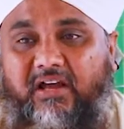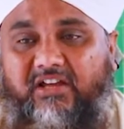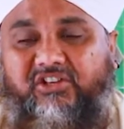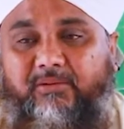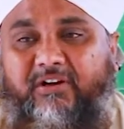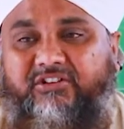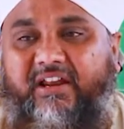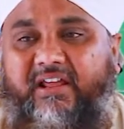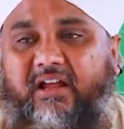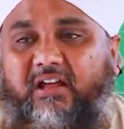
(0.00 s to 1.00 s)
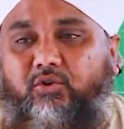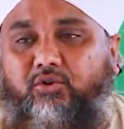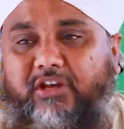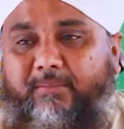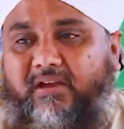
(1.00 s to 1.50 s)
हसद बढ़ता रहेगा तो
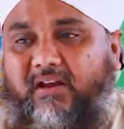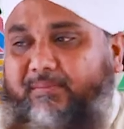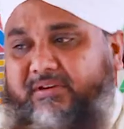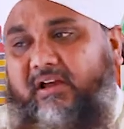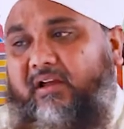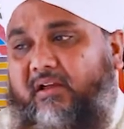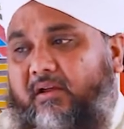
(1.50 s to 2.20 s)
दिल में ख़राबियाँ